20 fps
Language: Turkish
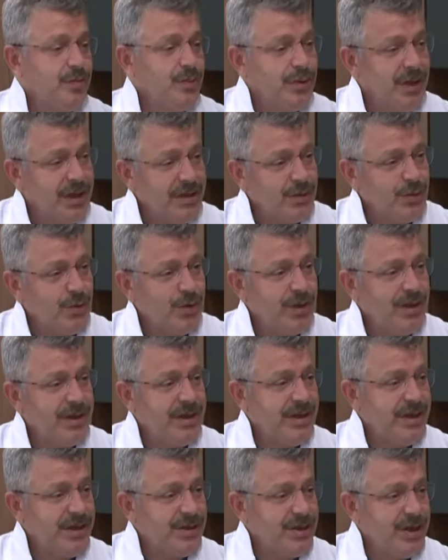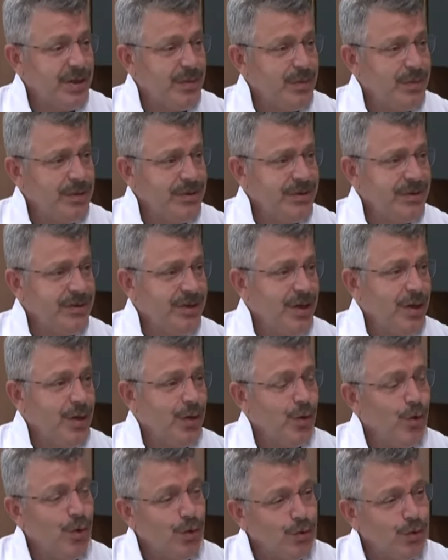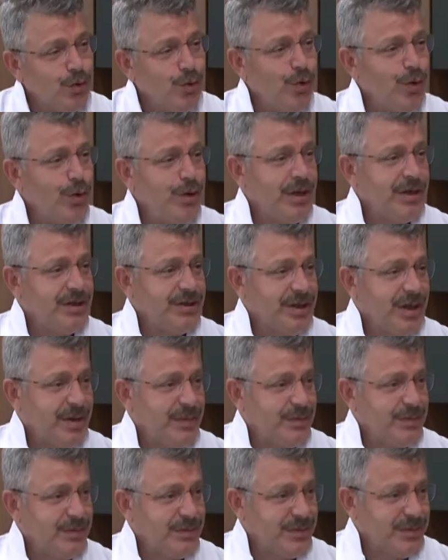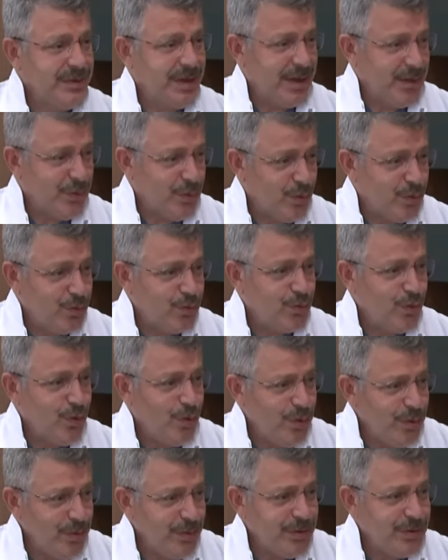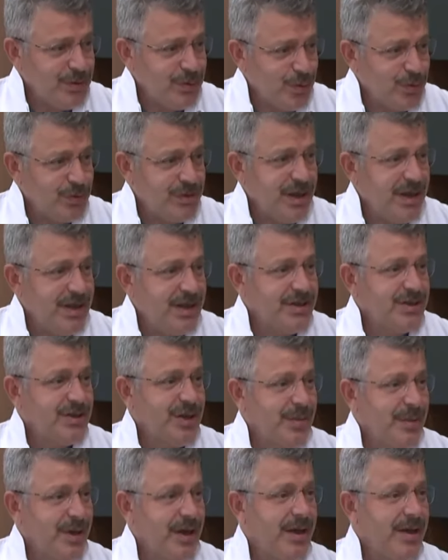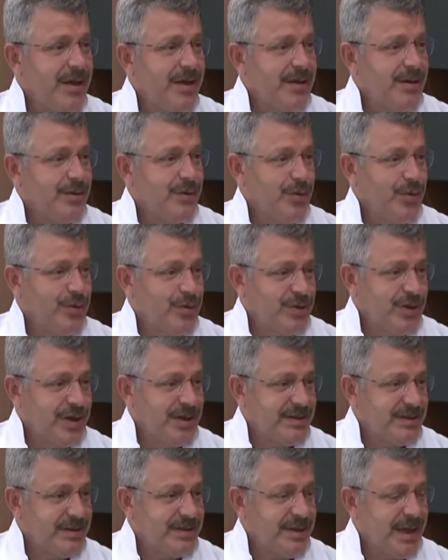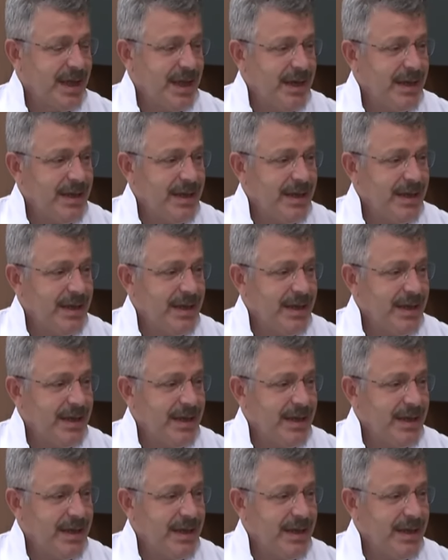Bundan sonraki yaşamımız kontrollü yaşam. Yani kontrollü bir sosyal yaşama döneceğiz.